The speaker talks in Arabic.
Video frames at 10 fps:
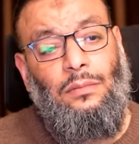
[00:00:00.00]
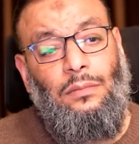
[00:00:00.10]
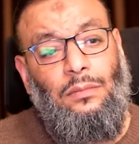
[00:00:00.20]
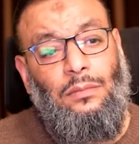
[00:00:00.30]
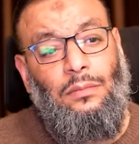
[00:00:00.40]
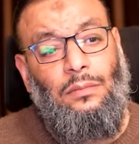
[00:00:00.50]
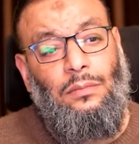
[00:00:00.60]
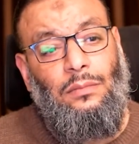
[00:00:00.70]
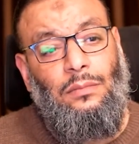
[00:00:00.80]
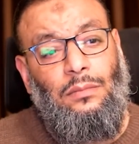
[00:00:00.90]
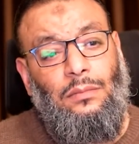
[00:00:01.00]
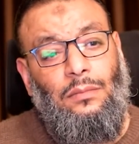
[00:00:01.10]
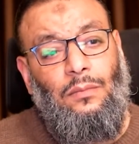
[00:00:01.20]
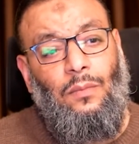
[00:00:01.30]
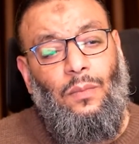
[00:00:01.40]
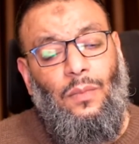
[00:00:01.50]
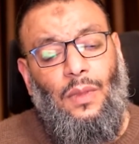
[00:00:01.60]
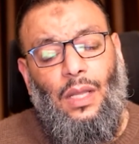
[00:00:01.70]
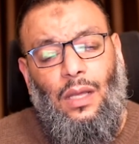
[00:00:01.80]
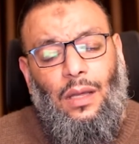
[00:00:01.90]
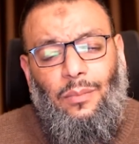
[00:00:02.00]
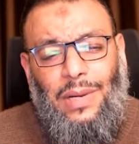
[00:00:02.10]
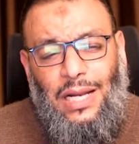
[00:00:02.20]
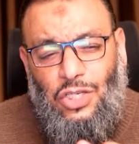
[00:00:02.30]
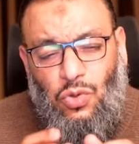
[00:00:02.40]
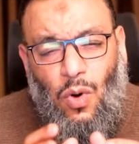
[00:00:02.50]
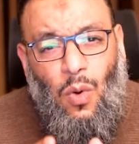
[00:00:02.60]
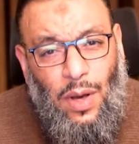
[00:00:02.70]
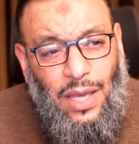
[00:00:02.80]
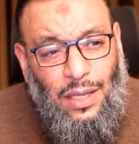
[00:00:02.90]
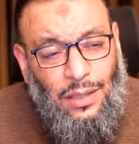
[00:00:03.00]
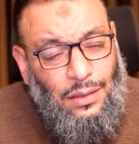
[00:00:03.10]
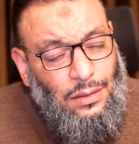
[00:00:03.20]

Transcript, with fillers: وهو مجنب معلش وهو ايه